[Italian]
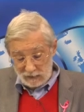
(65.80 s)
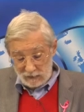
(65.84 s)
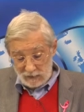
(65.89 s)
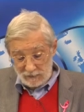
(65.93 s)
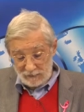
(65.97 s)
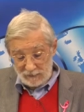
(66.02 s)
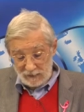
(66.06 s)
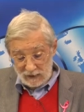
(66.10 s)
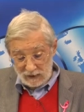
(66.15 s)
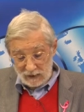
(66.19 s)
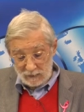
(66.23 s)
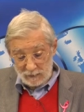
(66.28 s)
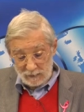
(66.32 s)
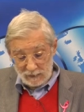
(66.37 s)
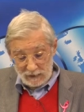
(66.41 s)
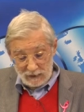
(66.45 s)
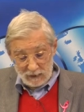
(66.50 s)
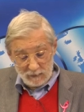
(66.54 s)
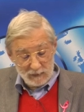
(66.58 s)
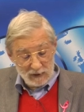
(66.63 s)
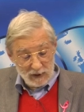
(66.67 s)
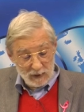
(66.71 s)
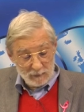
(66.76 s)
Alla fine della
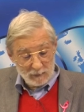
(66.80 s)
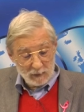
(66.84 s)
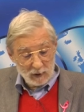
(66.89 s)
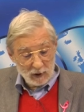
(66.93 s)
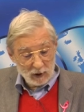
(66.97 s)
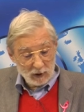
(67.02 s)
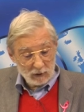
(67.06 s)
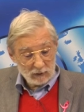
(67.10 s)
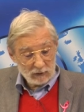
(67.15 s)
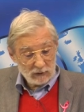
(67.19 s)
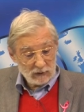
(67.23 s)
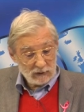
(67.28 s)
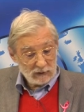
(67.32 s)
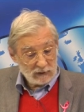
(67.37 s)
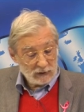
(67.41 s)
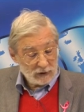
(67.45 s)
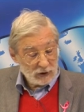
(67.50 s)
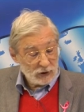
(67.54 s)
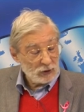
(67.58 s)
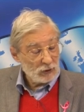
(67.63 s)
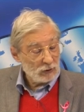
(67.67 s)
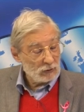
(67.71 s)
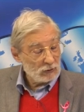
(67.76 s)
pandemia però eh,
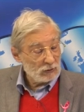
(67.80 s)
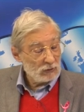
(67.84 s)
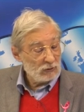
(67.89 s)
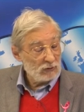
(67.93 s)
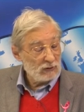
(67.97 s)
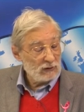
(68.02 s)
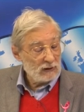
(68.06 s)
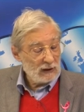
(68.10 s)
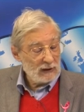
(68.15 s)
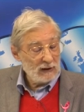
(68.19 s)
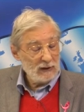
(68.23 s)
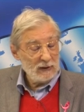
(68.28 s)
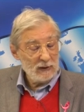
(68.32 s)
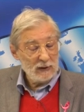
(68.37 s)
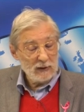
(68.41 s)
ci sono dei